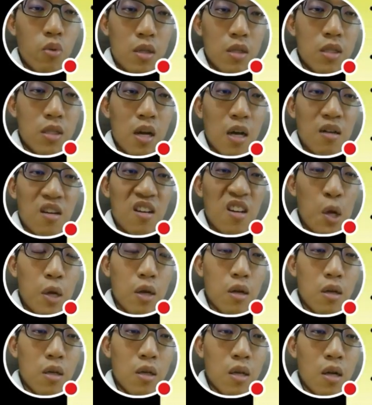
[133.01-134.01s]
文章的
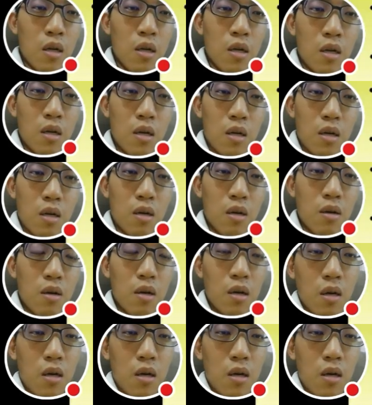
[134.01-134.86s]
那个